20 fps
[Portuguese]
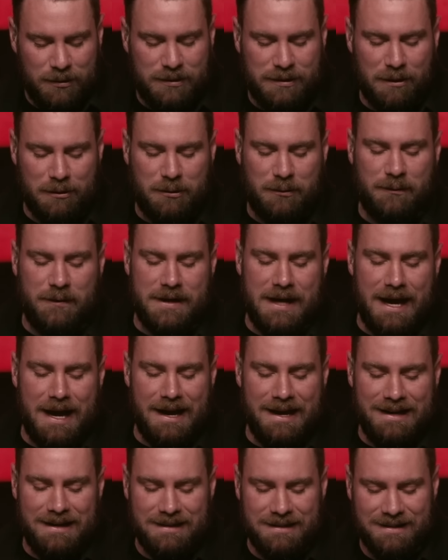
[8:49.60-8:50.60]
os seus
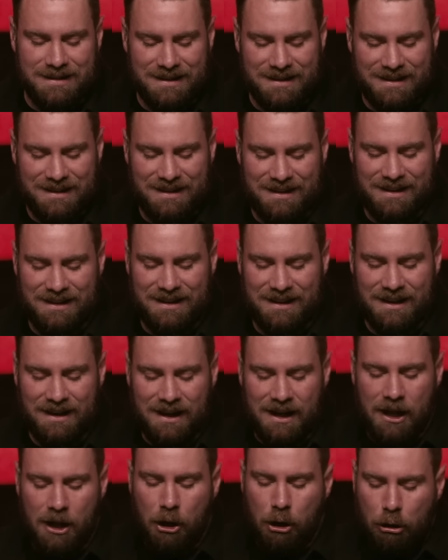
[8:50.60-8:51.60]
fiéis,
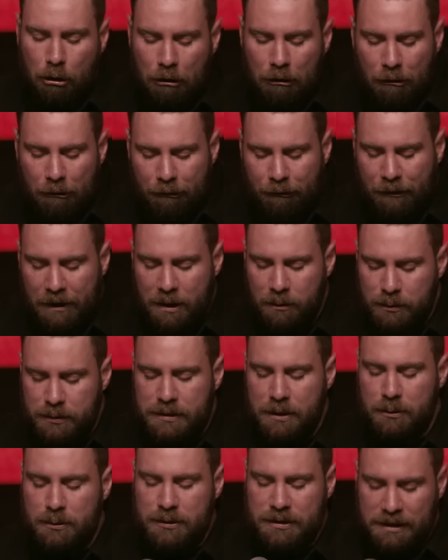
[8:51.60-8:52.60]
louvem o
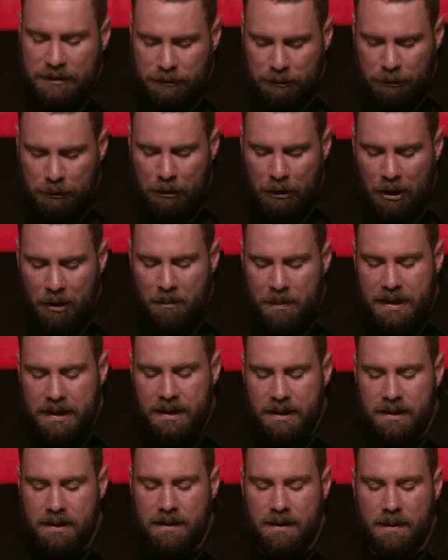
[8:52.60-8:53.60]
seu santo
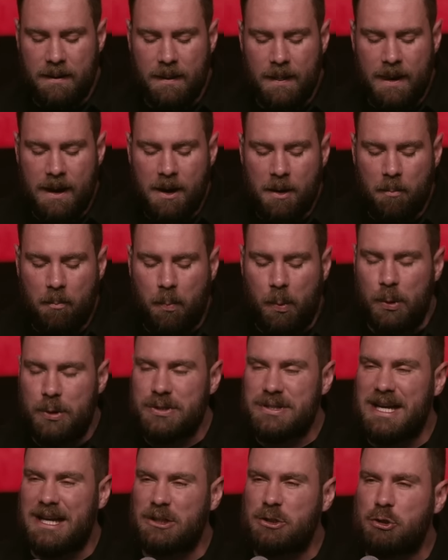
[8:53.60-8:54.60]
nome,
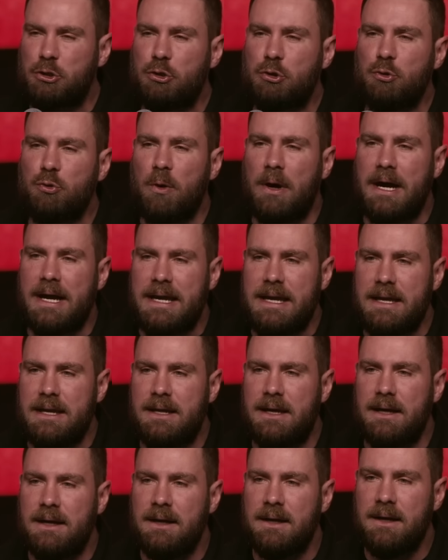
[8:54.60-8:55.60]
pois a sua
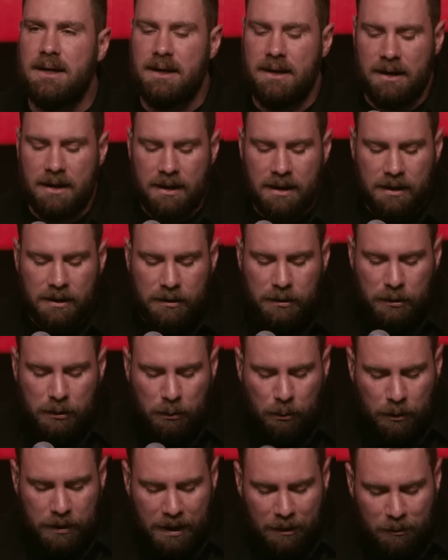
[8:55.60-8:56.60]
ira
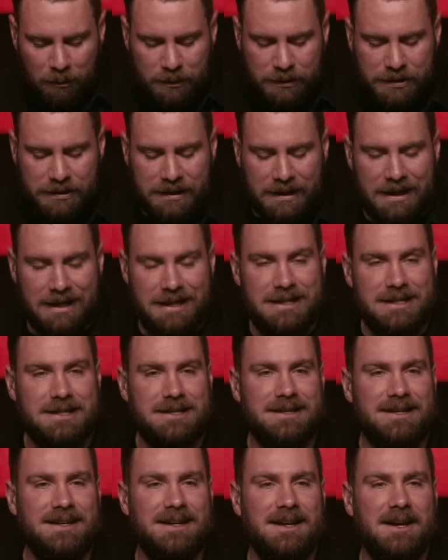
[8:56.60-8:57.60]
dura um
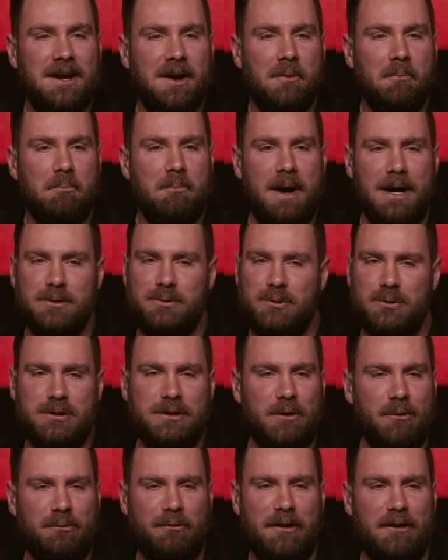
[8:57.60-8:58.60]
instante, mas o
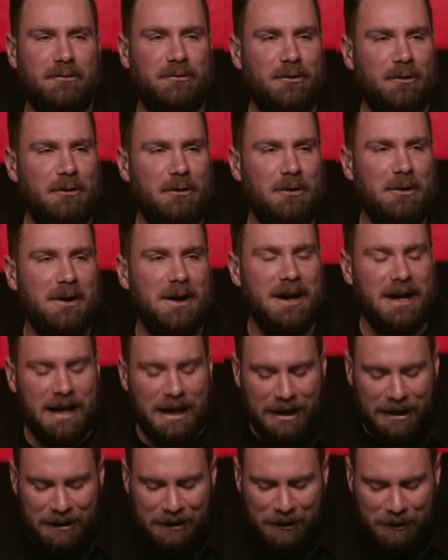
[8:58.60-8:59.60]
seu favor
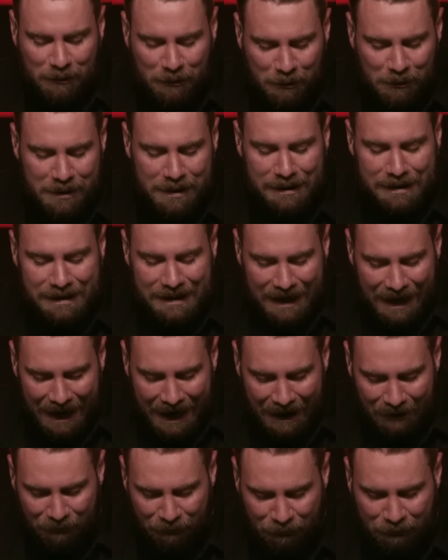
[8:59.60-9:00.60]
dura
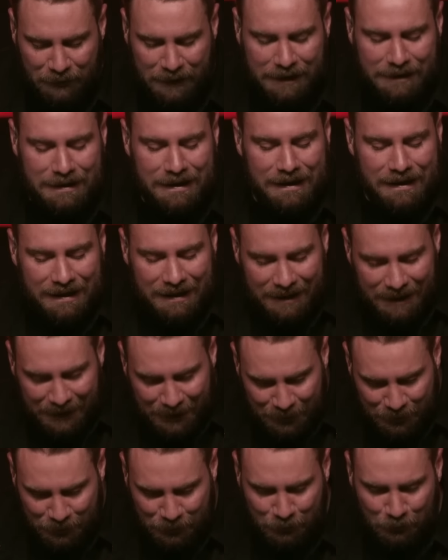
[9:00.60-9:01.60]
a vida
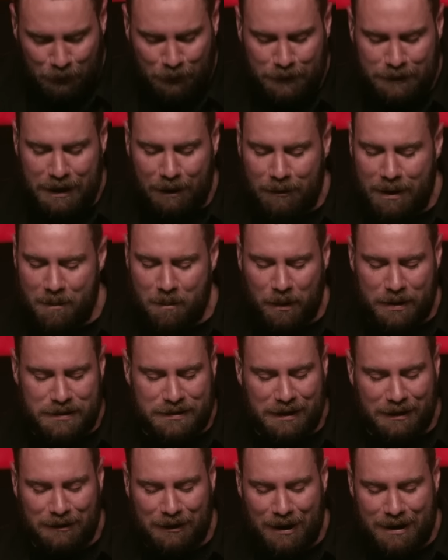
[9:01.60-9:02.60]
toda. Alguém pode
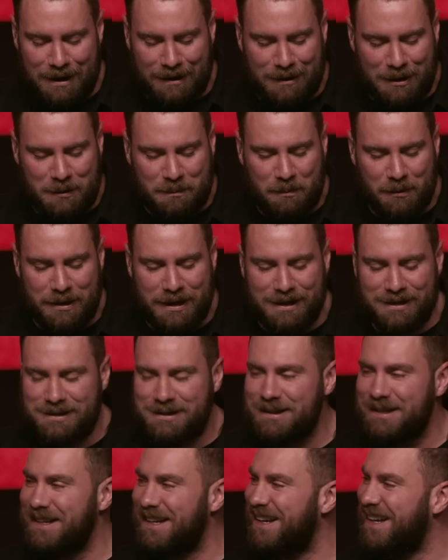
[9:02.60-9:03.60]
dizer glória a Deus por
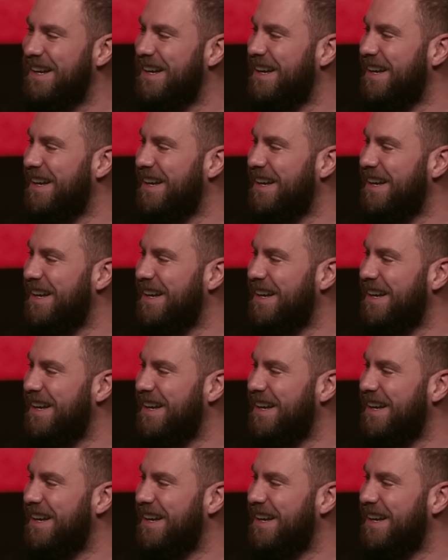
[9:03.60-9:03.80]
isso?